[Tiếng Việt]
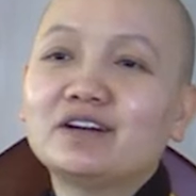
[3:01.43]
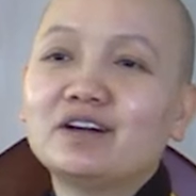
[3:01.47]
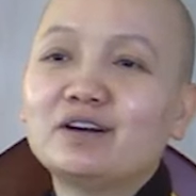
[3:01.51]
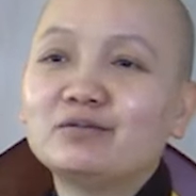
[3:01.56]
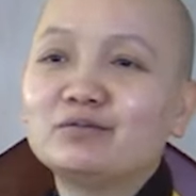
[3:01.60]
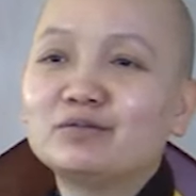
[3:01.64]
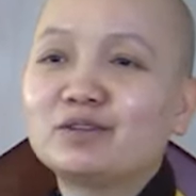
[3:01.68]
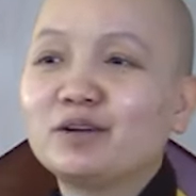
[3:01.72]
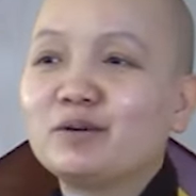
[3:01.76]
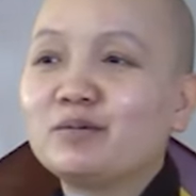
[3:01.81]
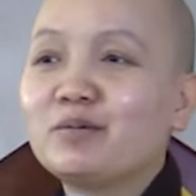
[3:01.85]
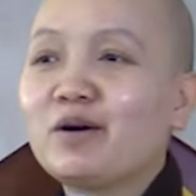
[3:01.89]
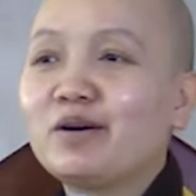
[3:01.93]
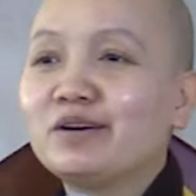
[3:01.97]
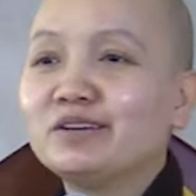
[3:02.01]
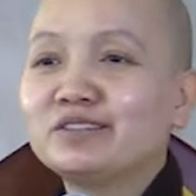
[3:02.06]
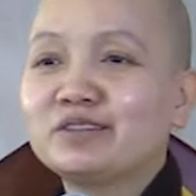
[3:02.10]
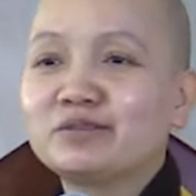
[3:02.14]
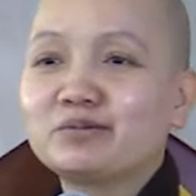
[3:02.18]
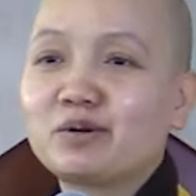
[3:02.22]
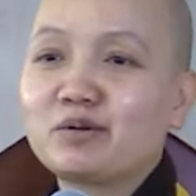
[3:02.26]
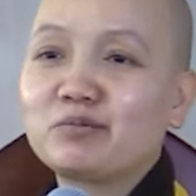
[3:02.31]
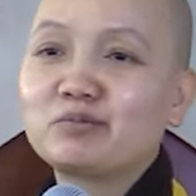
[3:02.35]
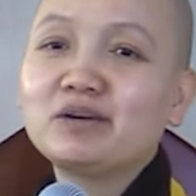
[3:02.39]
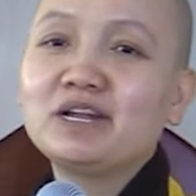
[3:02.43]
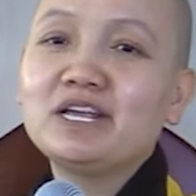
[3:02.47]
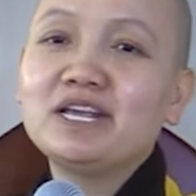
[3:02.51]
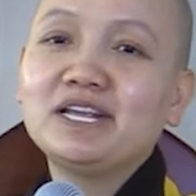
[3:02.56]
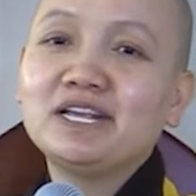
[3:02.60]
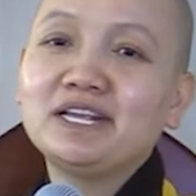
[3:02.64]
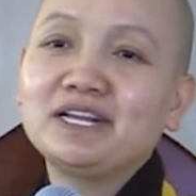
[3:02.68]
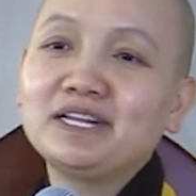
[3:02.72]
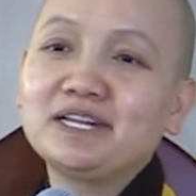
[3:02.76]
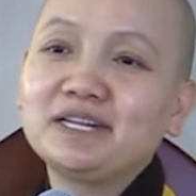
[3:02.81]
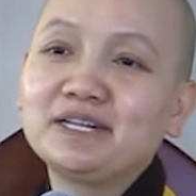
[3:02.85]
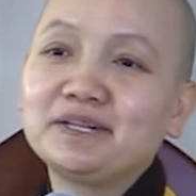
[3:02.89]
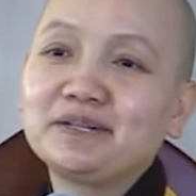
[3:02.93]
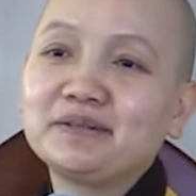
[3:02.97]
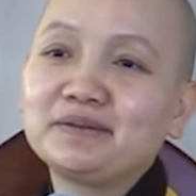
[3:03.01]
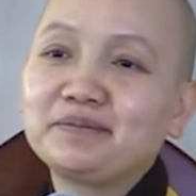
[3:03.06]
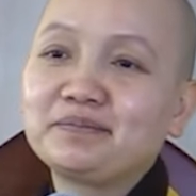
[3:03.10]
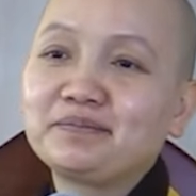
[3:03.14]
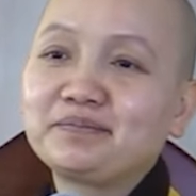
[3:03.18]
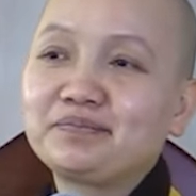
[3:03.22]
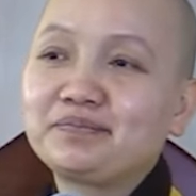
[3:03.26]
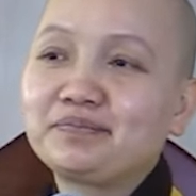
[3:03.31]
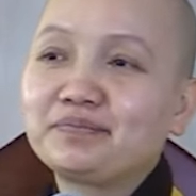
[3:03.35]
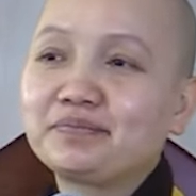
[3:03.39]
cho cái ông thầy bói xong ông đi.
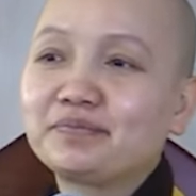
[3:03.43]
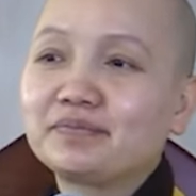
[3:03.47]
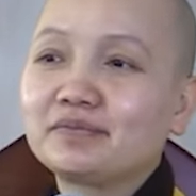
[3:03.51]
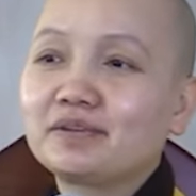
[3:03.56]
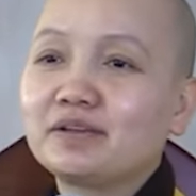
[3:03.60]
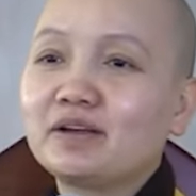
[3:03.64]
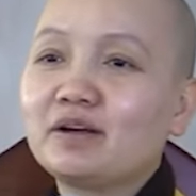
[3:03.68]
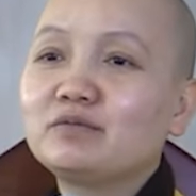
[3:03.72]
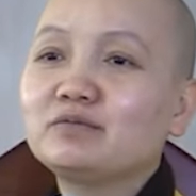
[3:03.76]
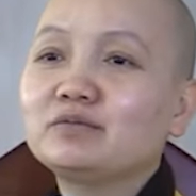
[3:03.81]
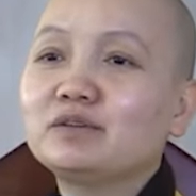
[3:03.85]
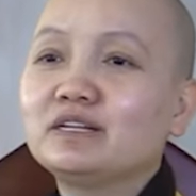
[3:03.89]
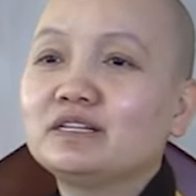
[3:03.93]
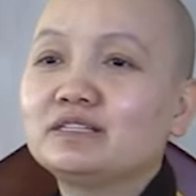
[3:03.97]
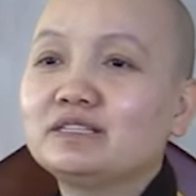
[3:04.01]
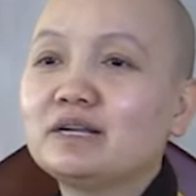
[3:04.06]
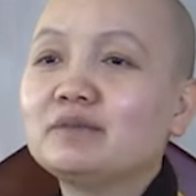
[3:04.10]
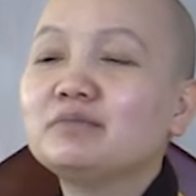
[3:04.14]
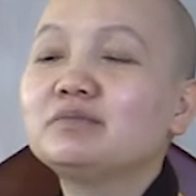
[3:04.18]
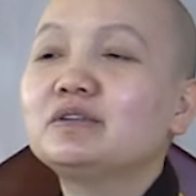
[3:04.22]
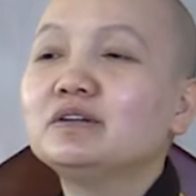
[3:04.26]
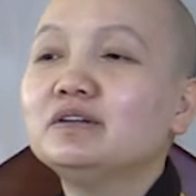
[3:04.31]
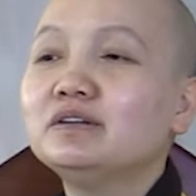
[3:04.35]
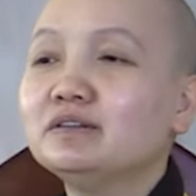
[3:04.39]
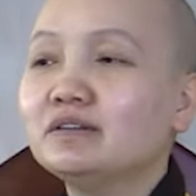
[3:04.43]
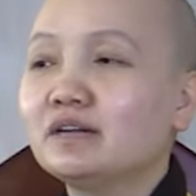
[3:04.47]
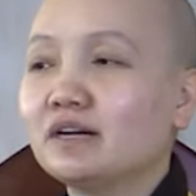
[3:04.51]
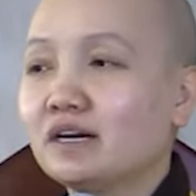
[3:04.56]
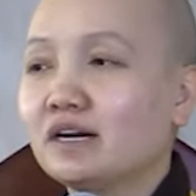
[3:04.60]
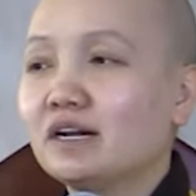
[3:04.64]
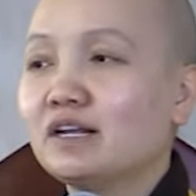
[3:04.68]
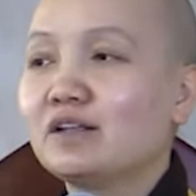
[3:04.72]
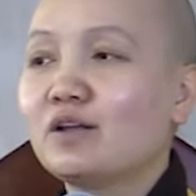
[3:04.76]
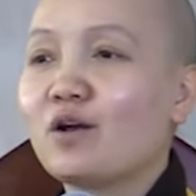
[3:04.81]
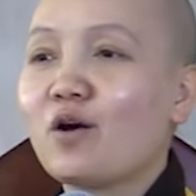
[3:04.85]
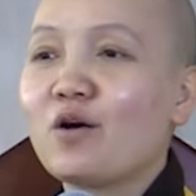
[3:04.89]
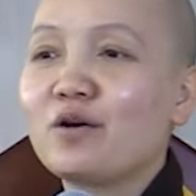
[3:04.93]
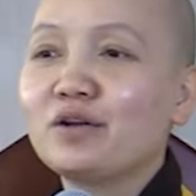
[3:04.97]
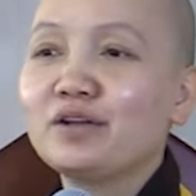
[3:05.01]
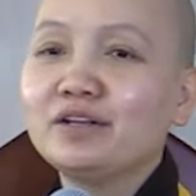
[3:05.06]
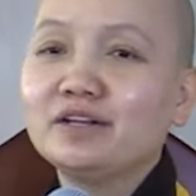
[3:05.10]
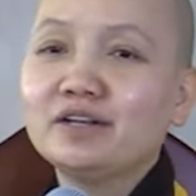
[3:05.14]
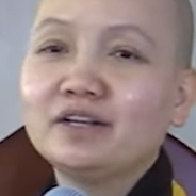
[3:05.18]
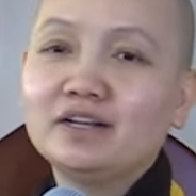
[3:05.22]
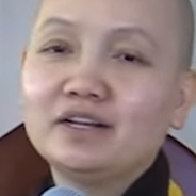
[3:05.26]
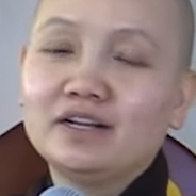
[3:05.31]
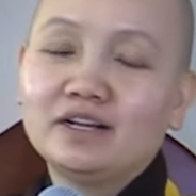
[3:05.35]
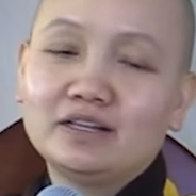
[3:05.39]
Ông này xem tướng rất là
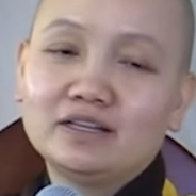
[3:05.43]
giỏi.